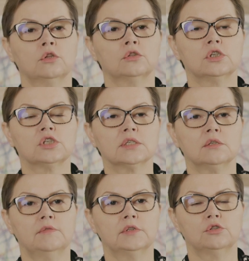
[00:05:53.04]

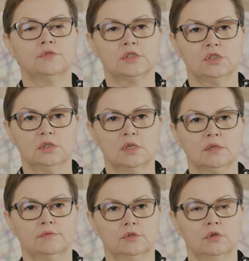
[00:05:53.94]
Dotychczasowe doświadczenie
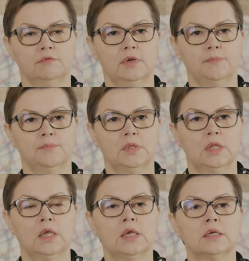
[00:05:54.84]
zawodowe
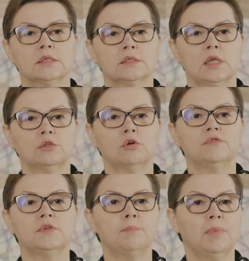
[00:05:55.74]

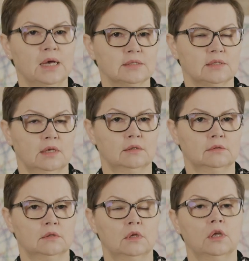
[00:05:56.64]
stanowi bazę
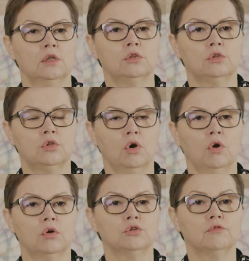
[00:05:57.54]

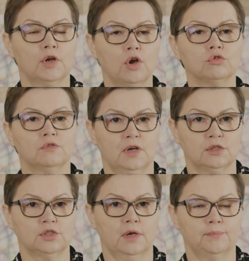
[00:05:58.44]
do nowego
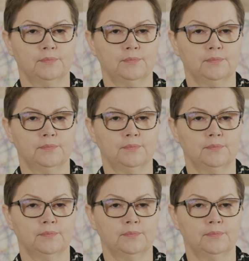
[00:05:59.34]
otwarcia,